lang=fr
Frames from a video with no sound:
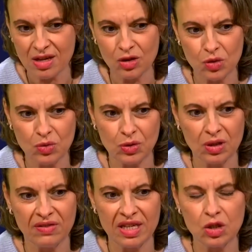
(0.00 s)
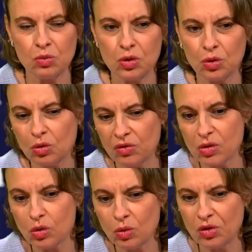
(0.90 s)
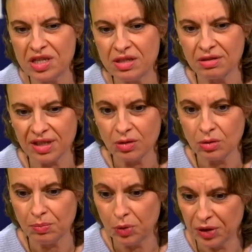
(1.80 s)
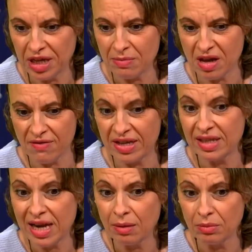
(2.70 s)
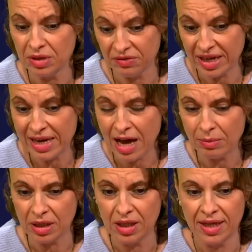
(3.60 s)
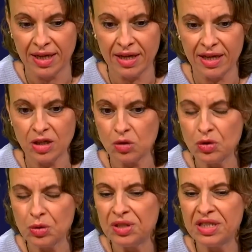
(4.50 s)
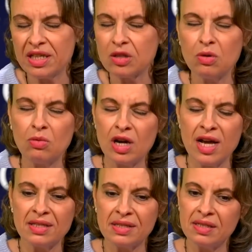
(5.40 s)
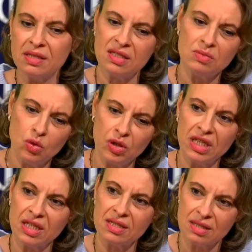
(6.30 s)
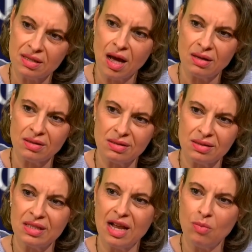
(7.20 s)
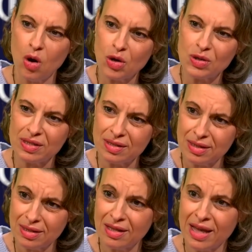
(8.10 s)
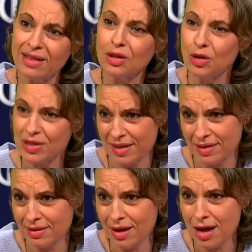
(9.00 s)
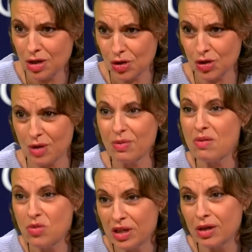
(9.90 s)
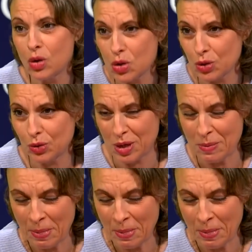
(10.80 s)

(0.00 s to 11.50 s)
Et quand je me suis réveillée, je me suis retrouvée sur mon lit en train de pleurer, mais avec des larmes, des vraies larmes. Et je me suis dit à ce moment-là, si, si, mourir, mmh. c'est ça, si la mort, c'est d'être dans cet état-là, j'aimerais mourir aujourd'hui.